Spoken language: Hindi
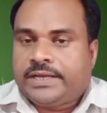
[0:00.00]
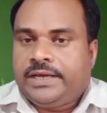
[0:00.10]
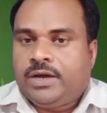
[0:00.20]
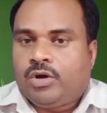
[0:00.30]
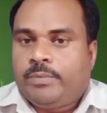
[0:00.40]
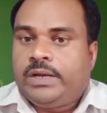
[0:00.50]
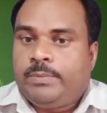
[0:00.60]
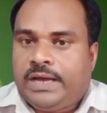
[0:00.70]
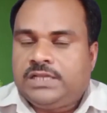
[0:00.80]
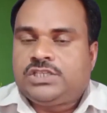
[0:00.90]
के और मेरी
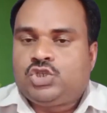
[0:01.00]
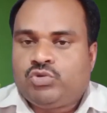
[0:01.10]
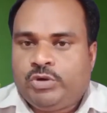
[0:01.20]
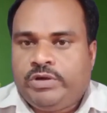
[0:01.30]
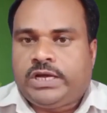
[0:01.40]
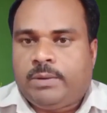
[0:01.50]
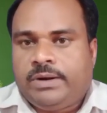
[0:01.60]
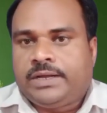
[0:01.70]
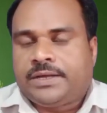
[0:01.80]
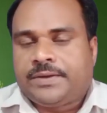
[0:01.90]
बहन से जुड़ी हुई
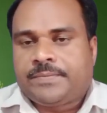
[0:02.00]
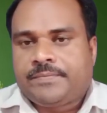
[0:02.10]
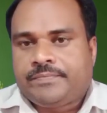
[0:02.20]
खबर है